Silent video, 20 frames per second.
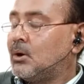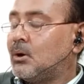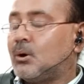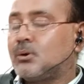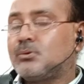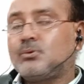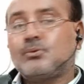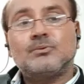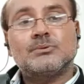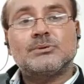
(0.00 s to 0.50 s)

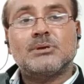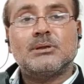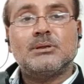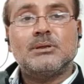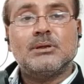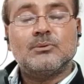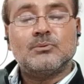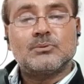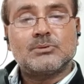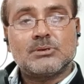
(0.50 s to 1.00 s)
और दूसरे
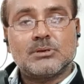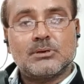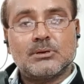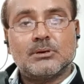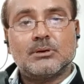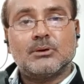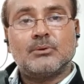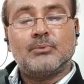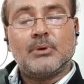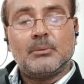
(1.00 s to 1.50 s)
दिन उस
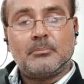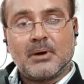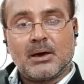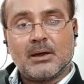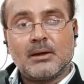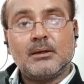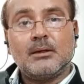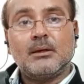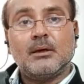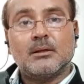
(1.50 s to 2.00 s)

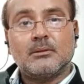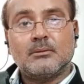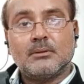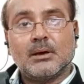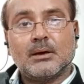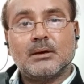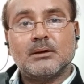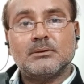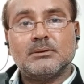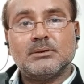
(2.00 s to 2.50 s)
व्यापारी की हत्या
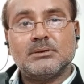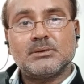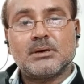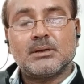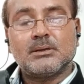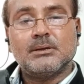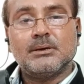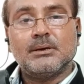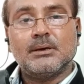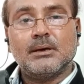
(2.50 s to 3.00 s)
कर दी
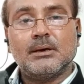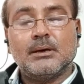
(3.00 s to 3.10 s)
जाती है